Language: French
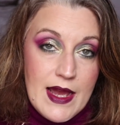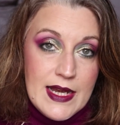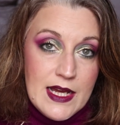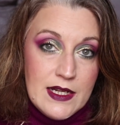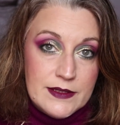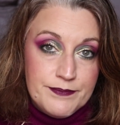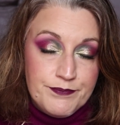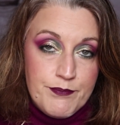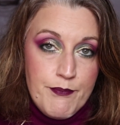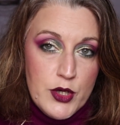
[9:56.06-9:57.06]
à la
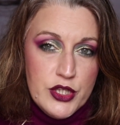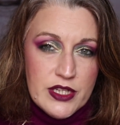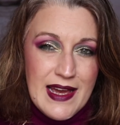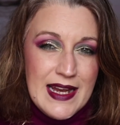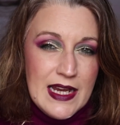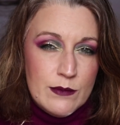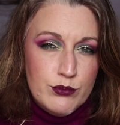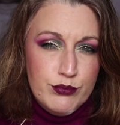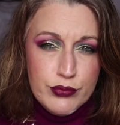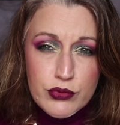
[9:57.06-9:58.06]
mud, à la
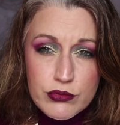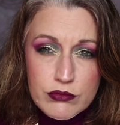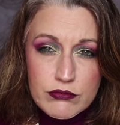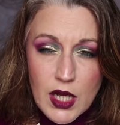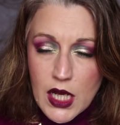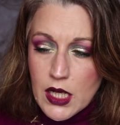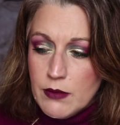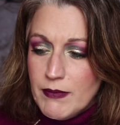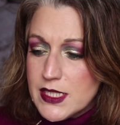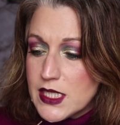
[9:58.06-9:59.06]
boue,
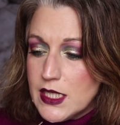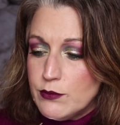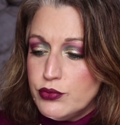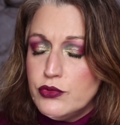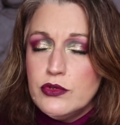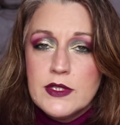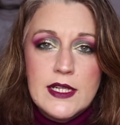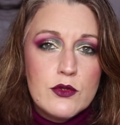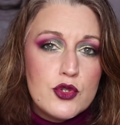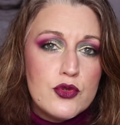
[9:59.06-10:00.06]
un masque à la boue, quelque